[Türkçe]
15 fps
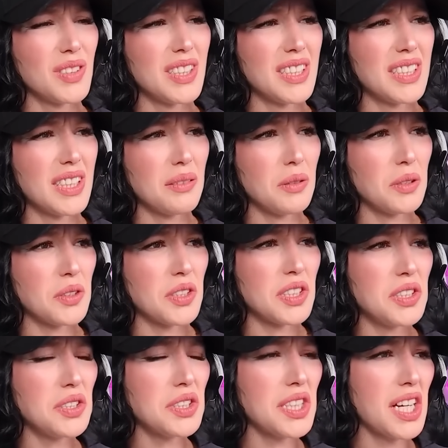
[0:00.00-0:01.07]
Bu ne ya böyle
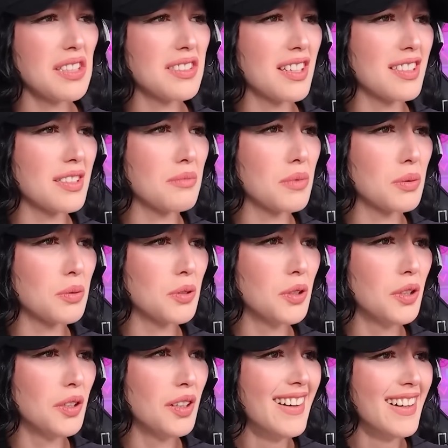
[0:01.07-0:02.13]
Çin işkencesi mi bu?